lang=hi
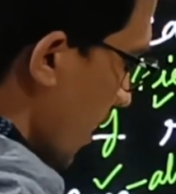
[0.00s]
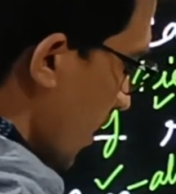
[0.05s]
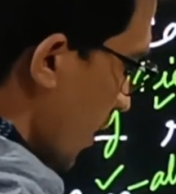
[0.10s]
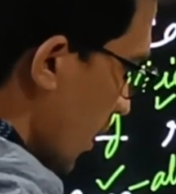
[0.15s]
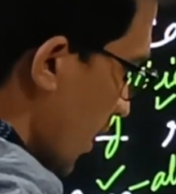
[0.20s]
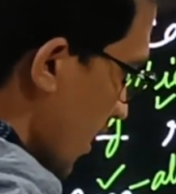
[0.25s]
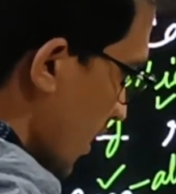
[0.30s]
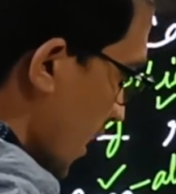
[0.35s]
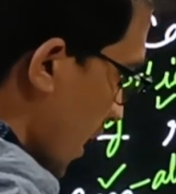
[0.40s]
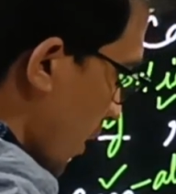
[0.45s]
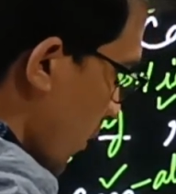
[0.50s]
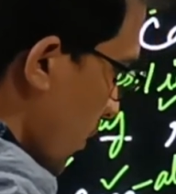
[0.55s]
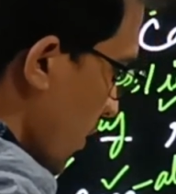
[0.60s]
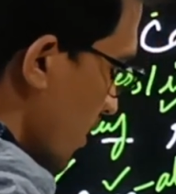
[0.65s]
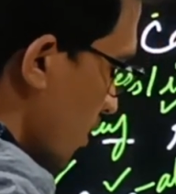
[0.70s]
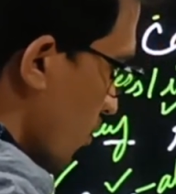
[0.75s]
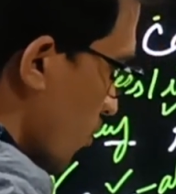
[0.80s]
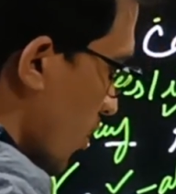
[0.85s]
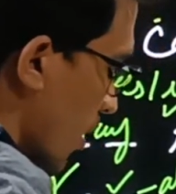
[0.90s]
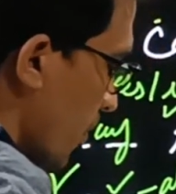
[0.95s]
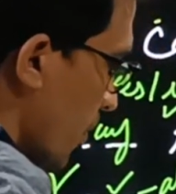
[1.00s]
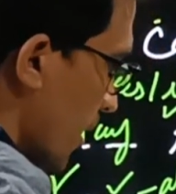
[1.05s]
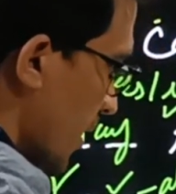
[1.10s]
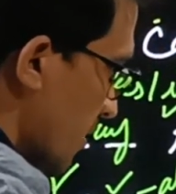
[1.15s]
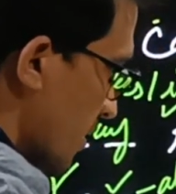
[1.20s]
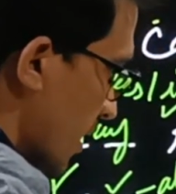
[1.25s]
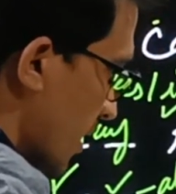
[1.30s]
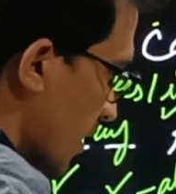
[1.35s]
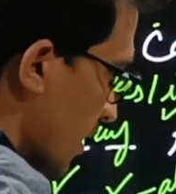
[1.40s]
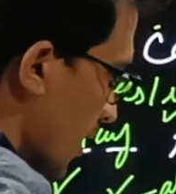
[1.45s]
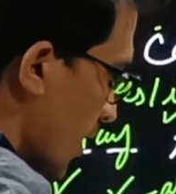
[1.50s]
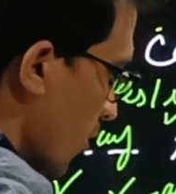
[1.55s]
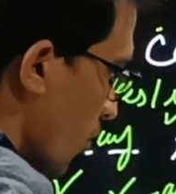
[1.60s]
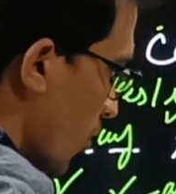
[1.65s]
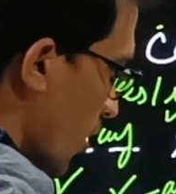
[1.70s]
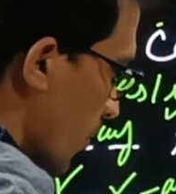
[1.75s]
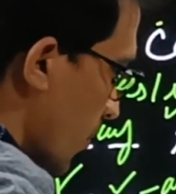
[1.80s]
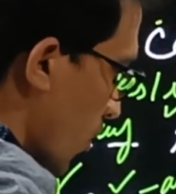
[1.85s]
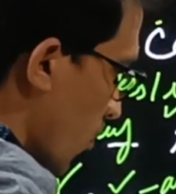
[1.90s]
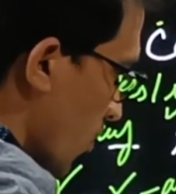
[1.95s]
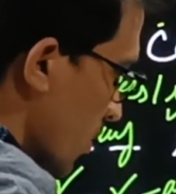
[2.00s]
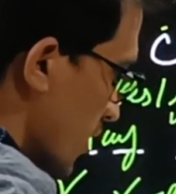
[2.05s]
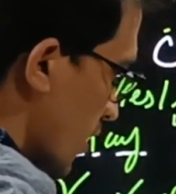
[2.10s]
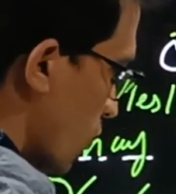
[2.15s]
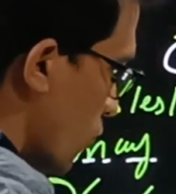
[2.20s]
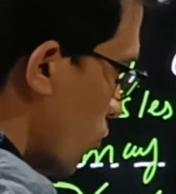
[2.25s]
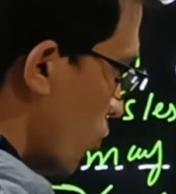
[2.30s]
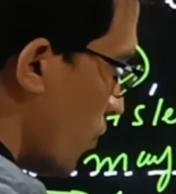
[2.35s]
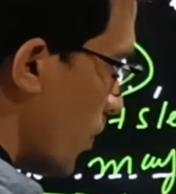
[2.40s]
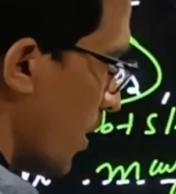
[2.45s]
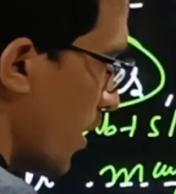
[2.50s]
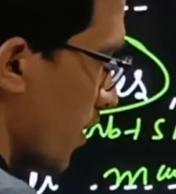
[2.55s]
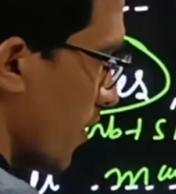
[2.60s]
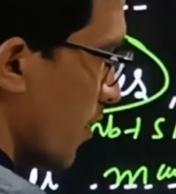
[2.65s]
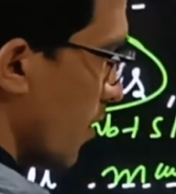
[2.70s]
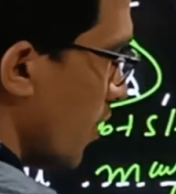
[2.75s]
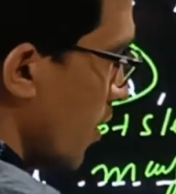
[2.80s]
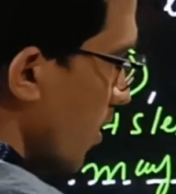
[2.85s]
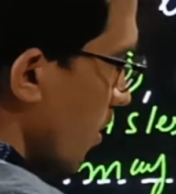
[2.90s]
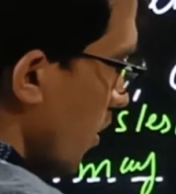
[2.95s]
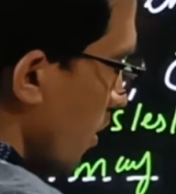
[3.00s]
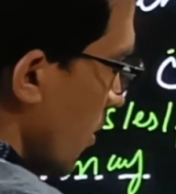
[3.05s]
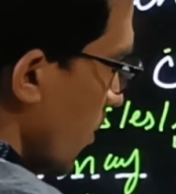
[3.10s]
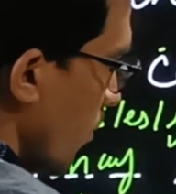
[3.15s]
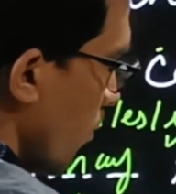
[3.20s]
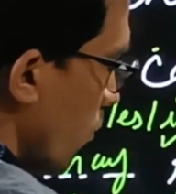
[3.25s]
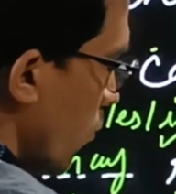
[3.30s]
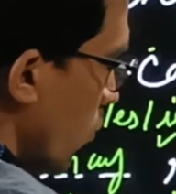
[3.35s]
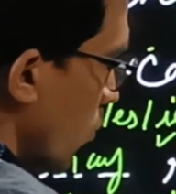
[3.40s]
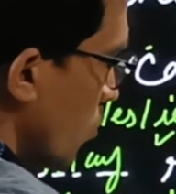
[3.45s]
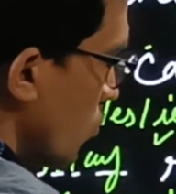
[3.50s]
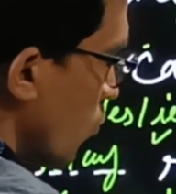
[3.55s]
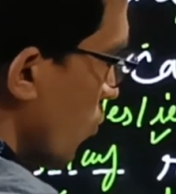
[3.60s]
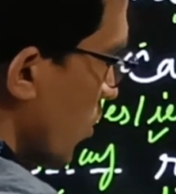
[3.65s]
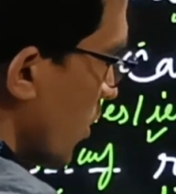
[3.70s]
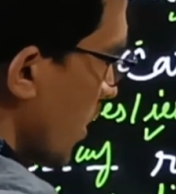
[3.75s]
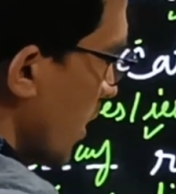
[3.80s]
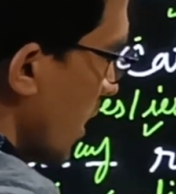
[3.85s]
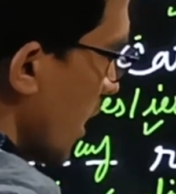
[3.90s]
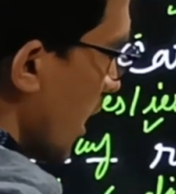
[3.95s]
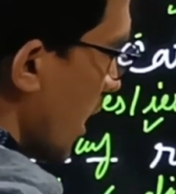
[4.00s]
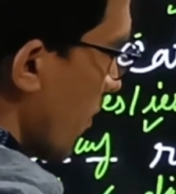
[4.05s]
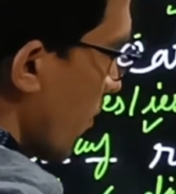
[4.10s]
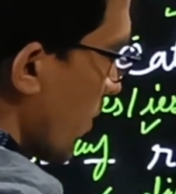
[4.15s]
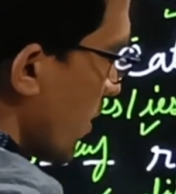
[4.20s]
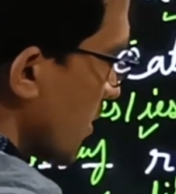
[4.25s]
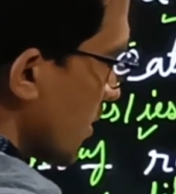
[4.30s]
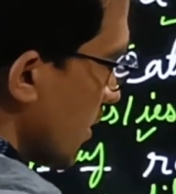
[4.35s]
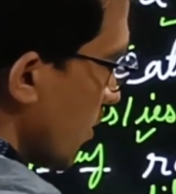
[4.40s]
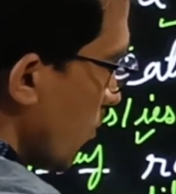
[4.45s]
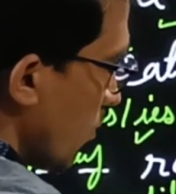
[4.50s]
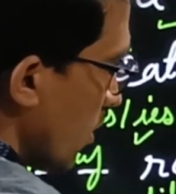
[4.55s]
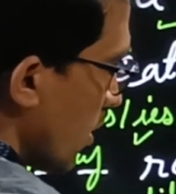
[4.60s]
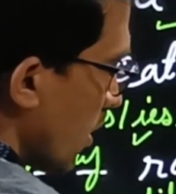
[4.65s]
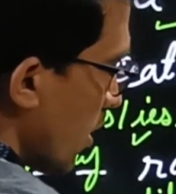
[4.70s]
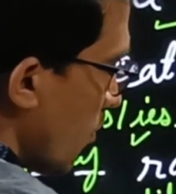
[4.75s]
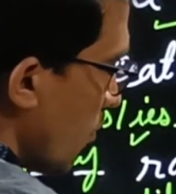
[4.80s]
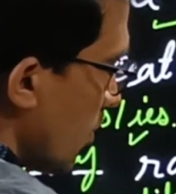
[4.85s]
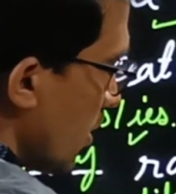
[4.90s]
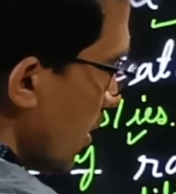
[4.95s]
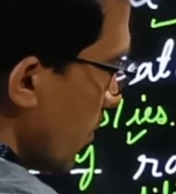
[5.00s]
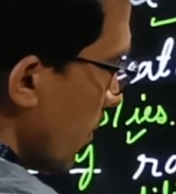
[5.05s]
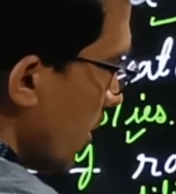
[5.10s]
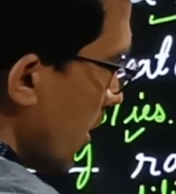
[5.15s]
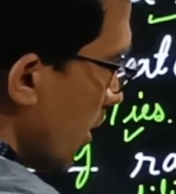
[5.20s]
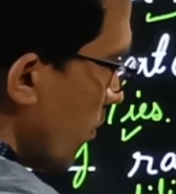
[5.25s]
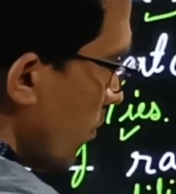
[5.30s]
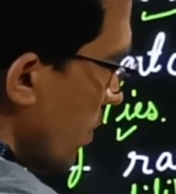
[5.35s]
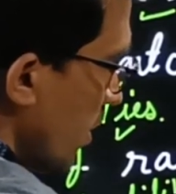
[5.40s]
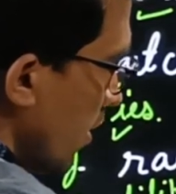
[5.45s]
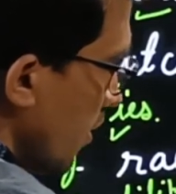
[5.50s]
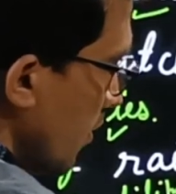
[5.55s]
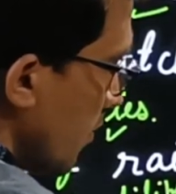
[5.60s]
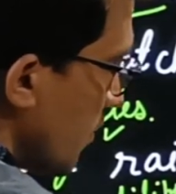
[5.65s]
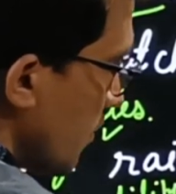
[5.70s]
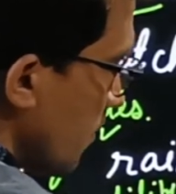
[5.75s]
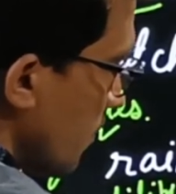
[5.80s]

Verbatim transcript: यानी किताबें जिनको आप गिन सकते हैं और ये बहुवचन रूप है बुक जो कि आपका सिंगुलर काउंटेबल नाउन है